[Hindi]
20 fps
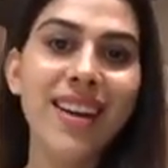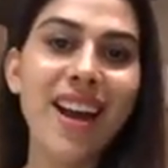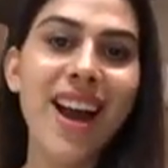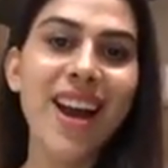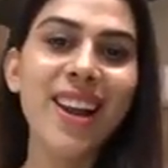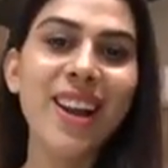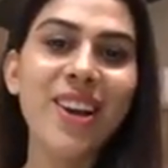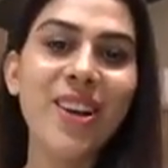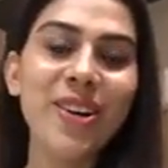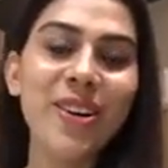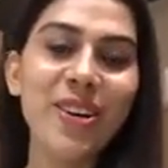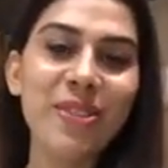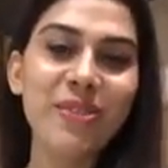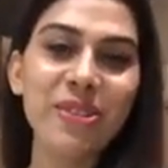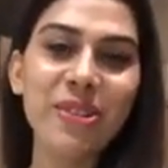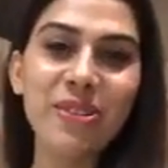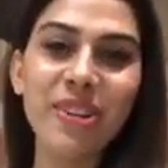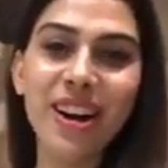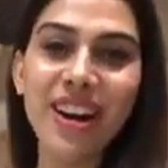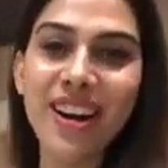हेलो
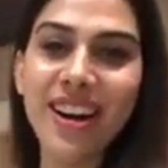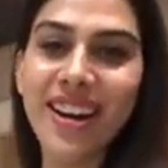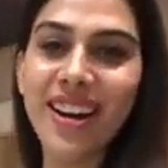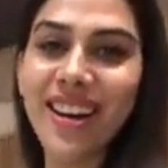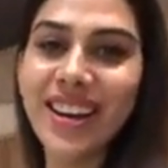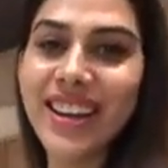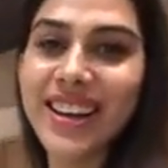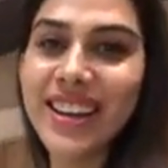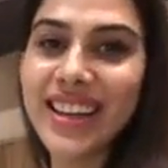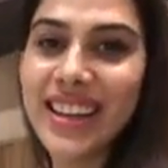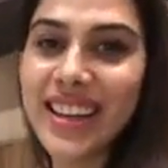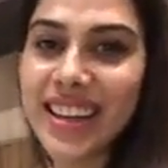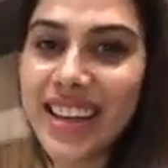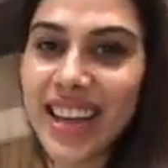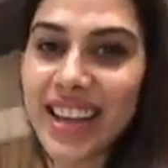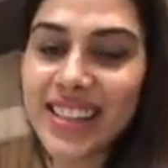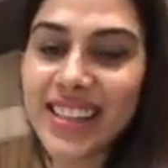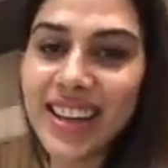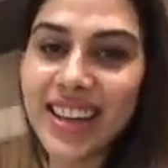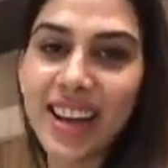एवरीवन
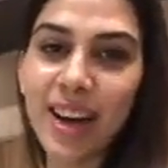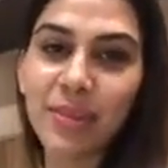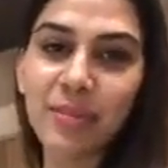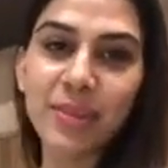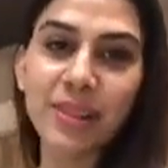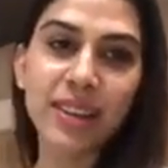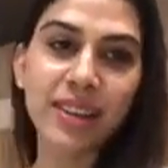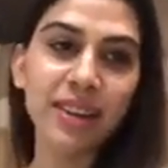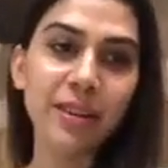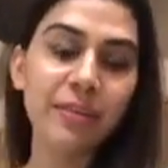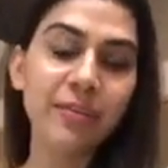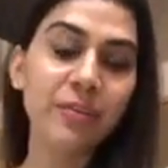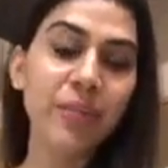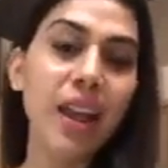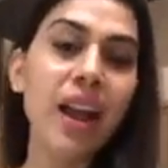कैसे हैं आप सब